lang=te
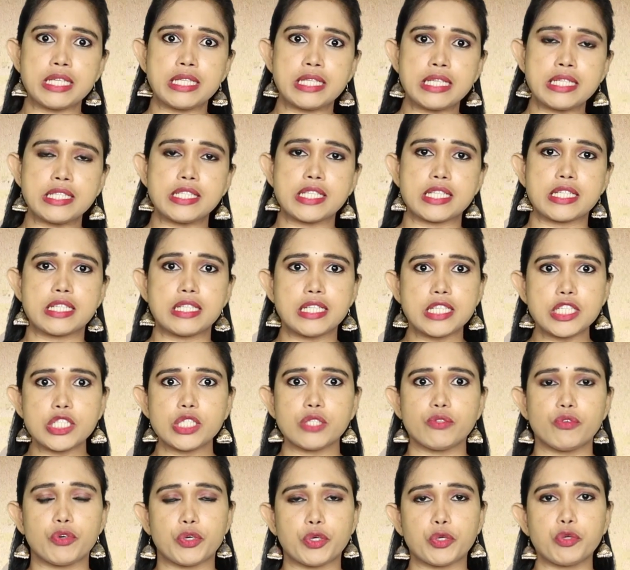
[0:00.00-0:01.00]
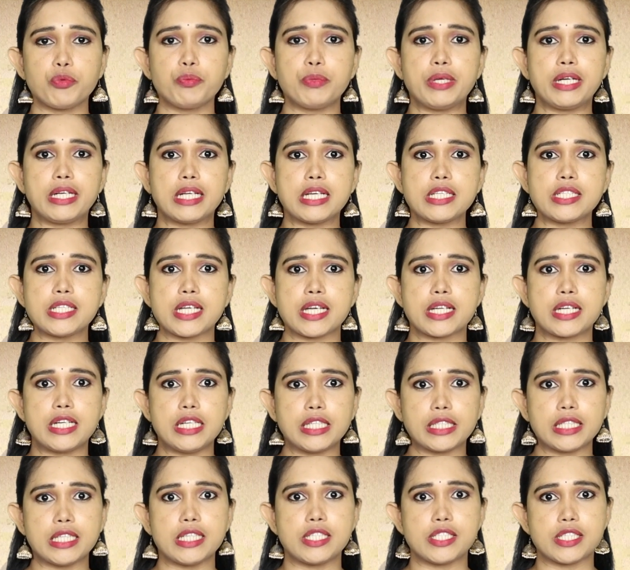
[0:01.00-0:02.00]
సీనియర్ జర్నలిస్ట్ ఒకరు మీడియా
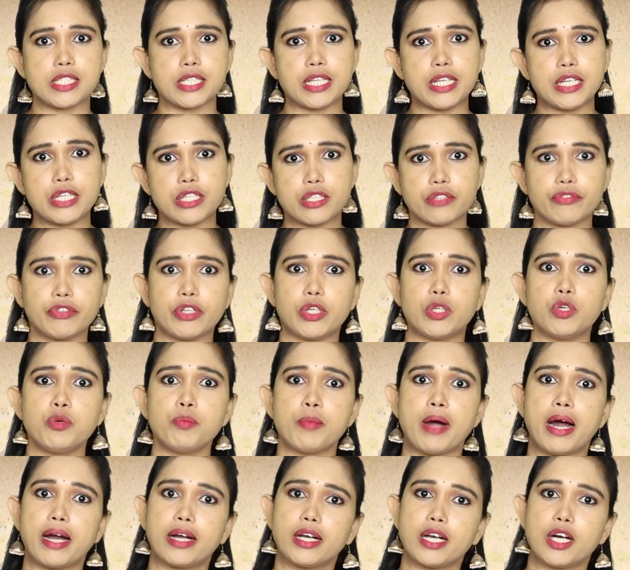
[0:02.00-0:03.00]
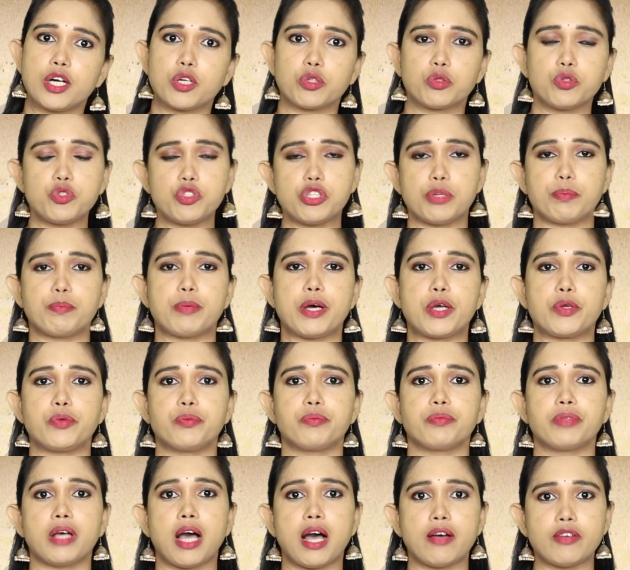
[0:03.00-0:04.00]
ఛానల్కి ఇచ్చిన ఇంటర్వ్యూలో మాట్లాడుతూ
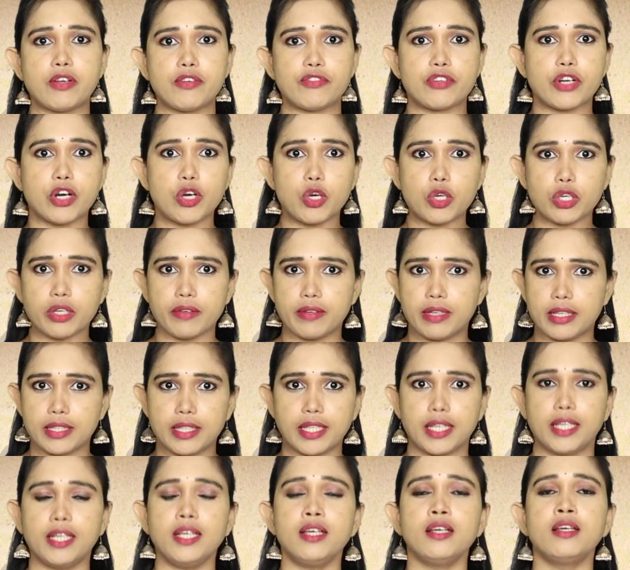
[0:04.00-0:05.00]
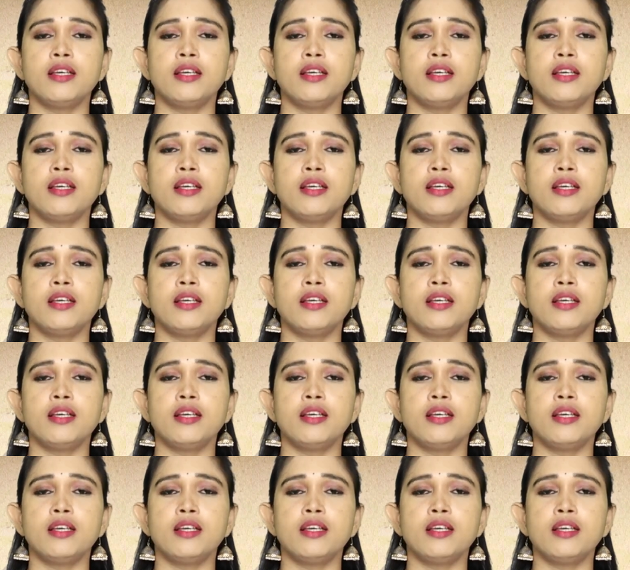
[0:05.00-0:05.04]
చెప్పారు ఆ వివరాల్లోకి వెళితే